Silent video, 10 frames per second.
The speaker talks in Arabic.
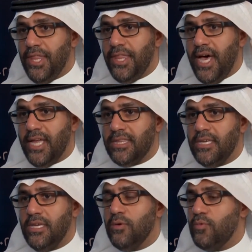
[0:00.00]

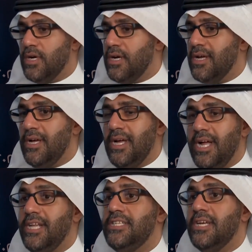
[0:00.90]
الذاتي
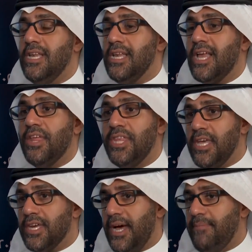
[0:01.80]

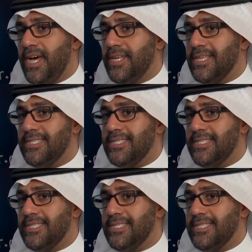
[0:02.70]
والكثير امانه